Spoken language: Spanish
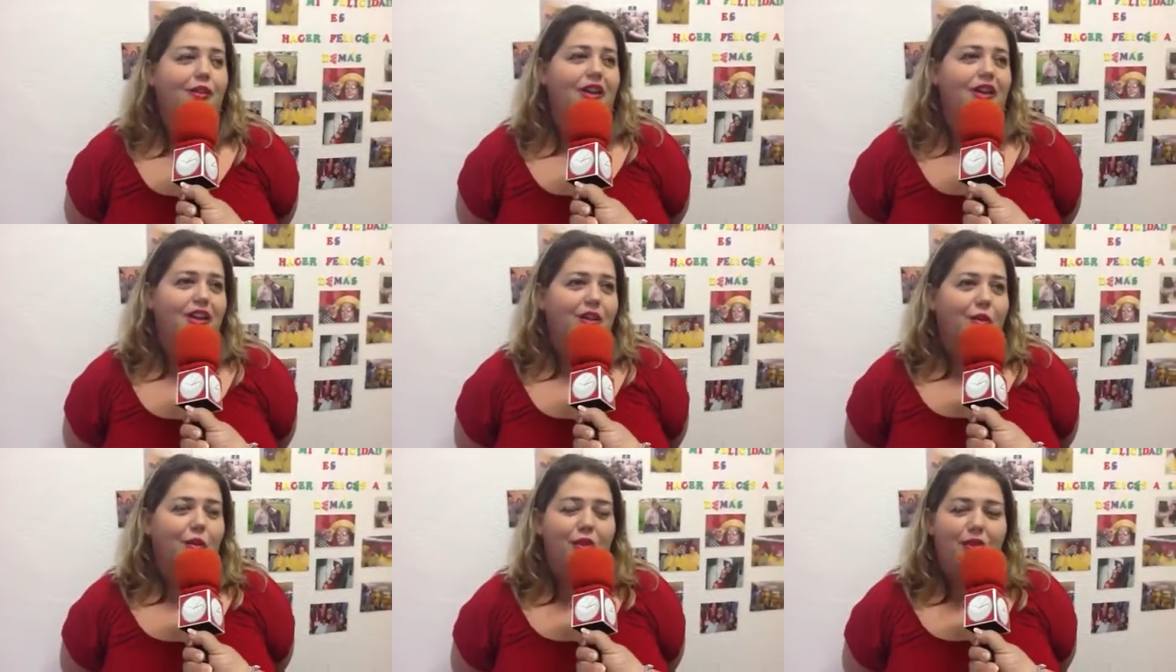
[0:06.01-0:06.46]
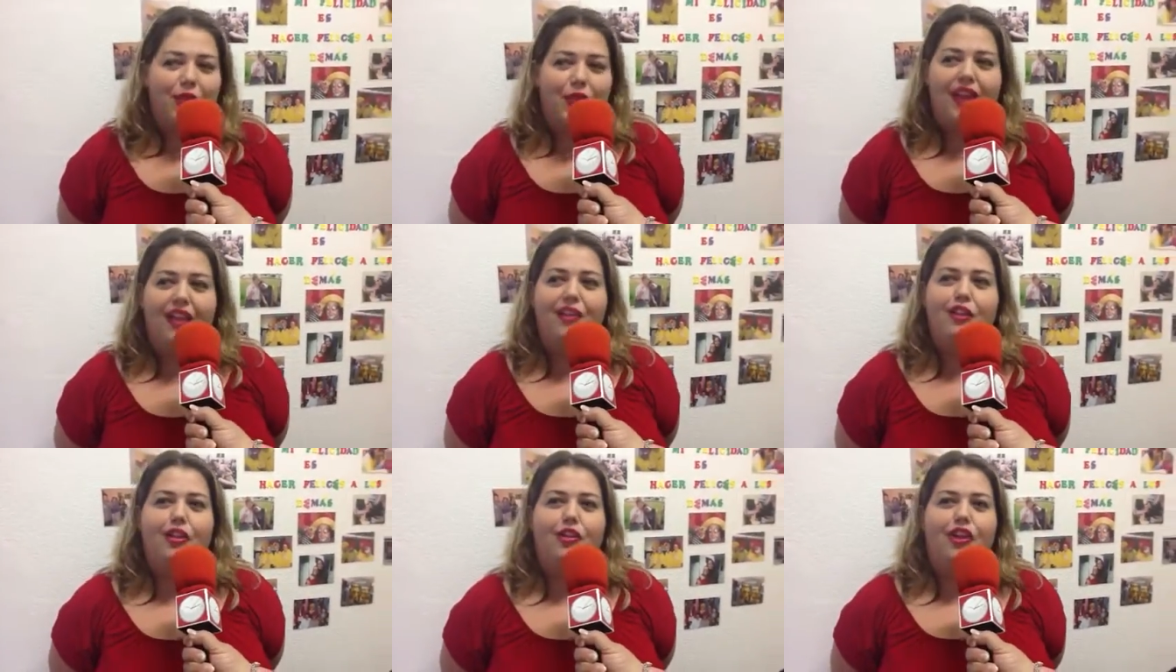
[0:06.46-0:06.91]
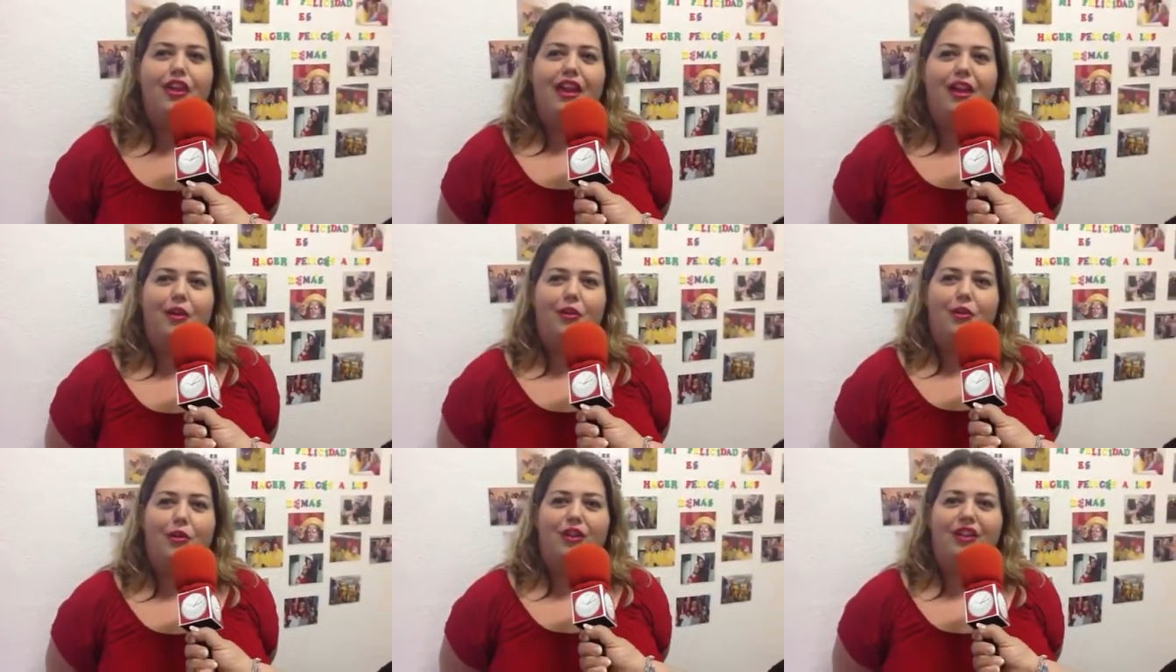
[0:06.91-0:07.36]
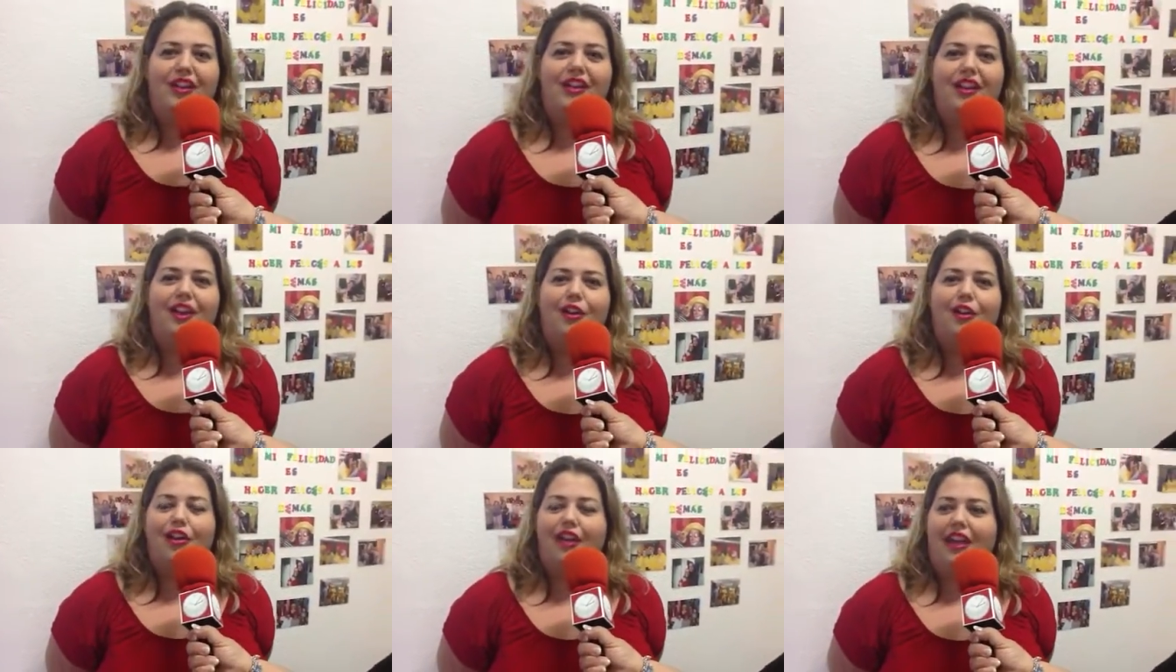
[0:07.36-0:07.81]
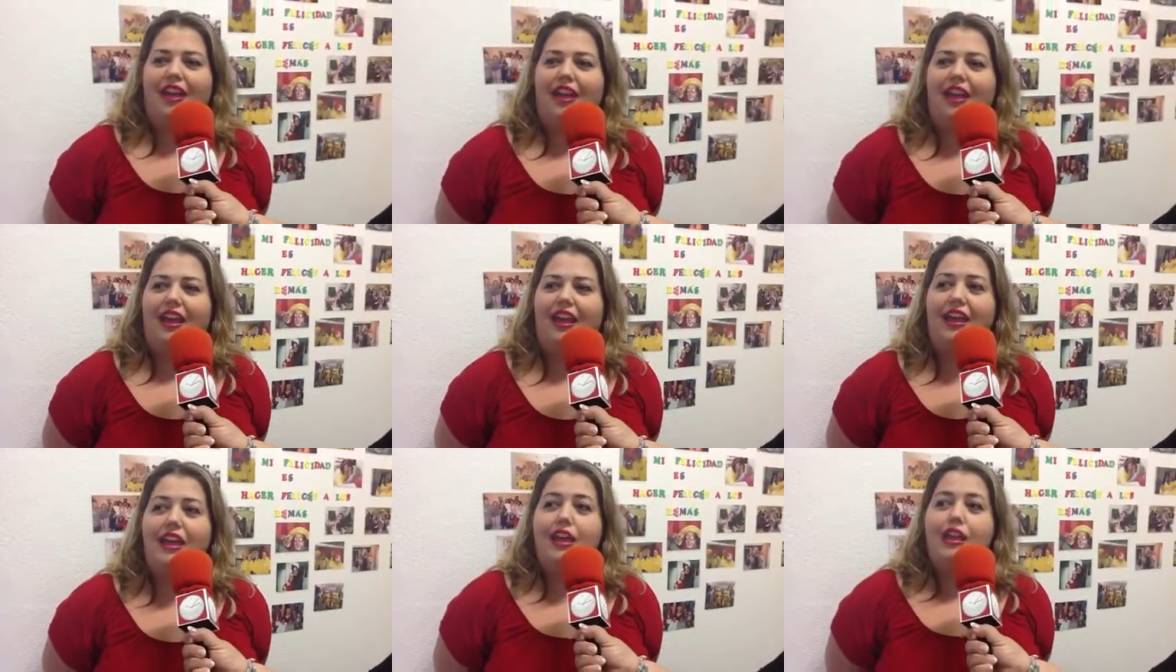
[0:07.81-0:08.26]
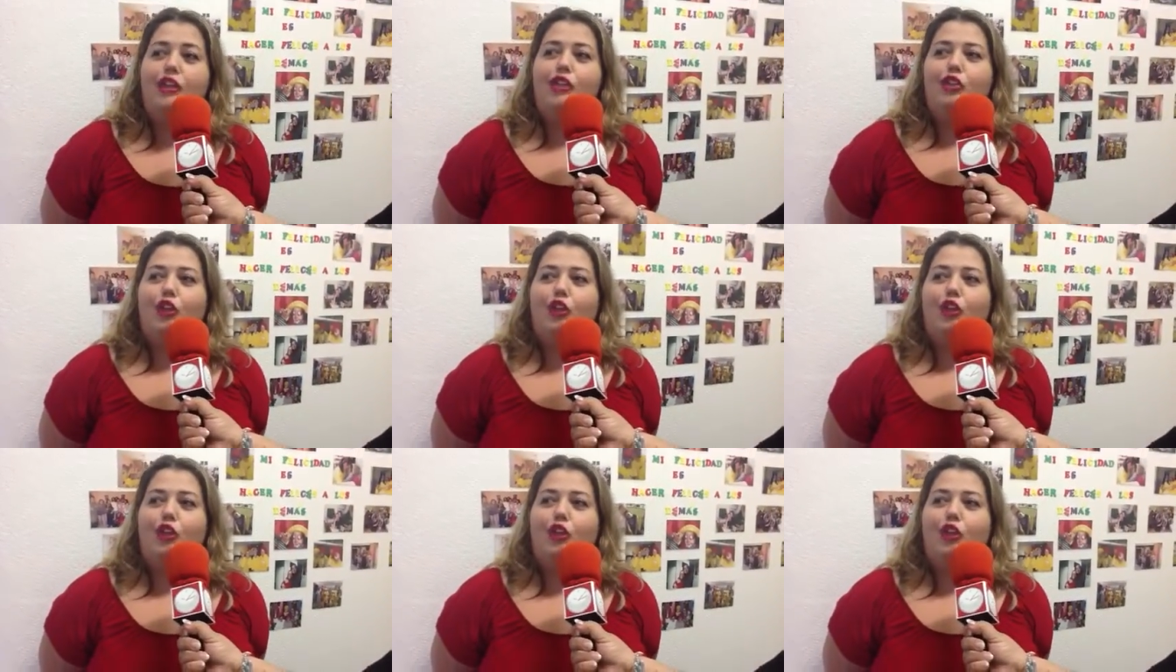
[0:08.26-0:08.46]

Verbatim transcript: no hay ningún centro que aglutine lo que es